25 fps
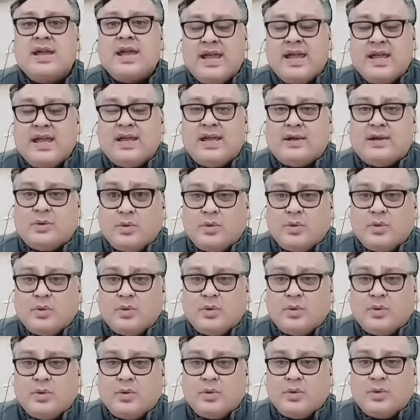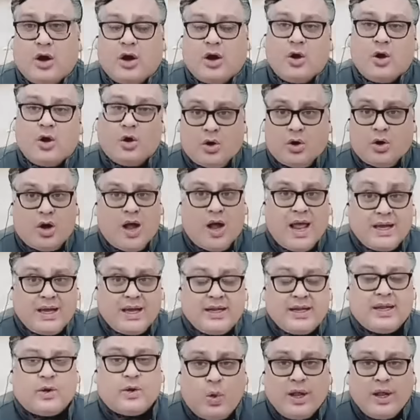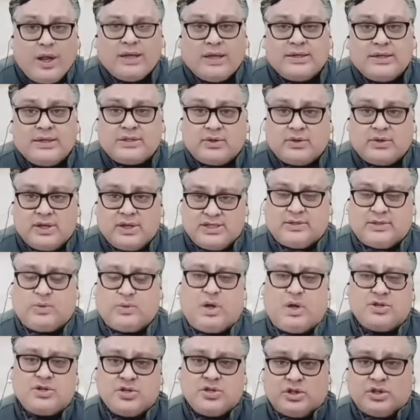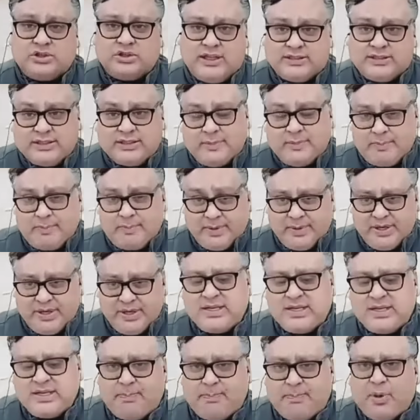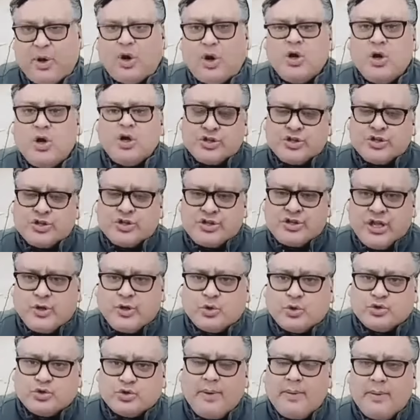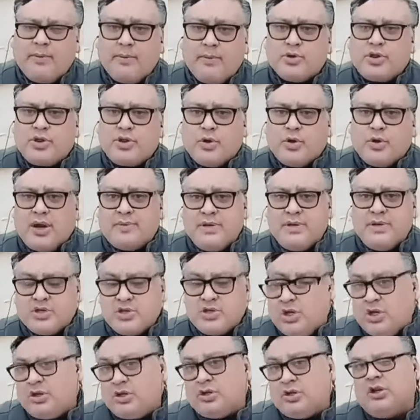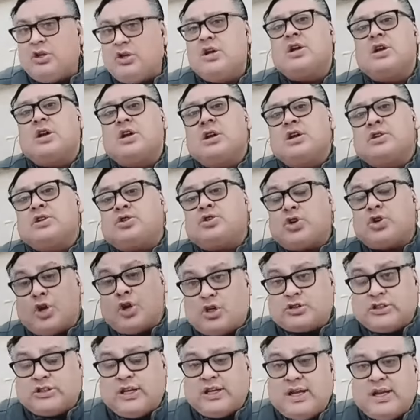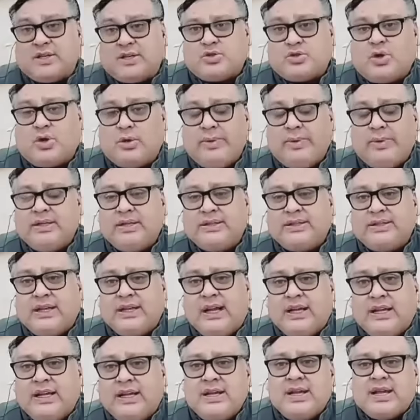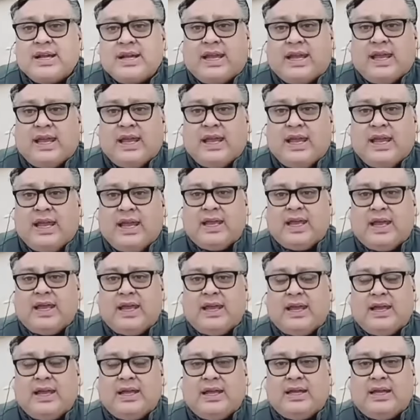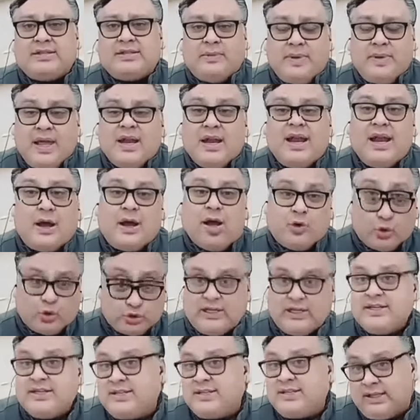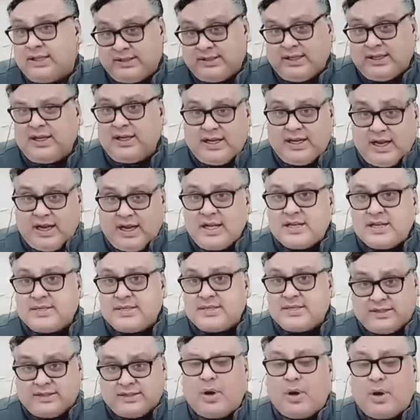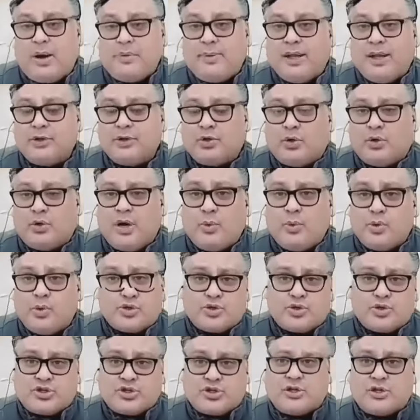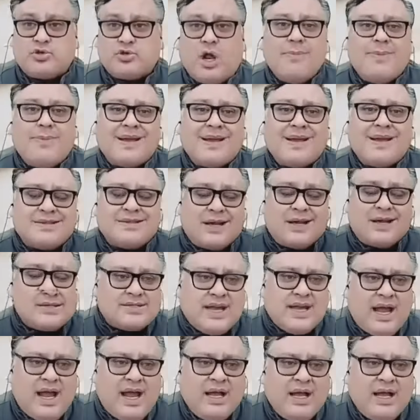una nena o alguien cuente una situación de esta, en principio. Segundo, hablamos de una misión chorote, casualmente, que eh, si bien la justicia tiene injerencia, estamos hablando de un abuso sexual, más allá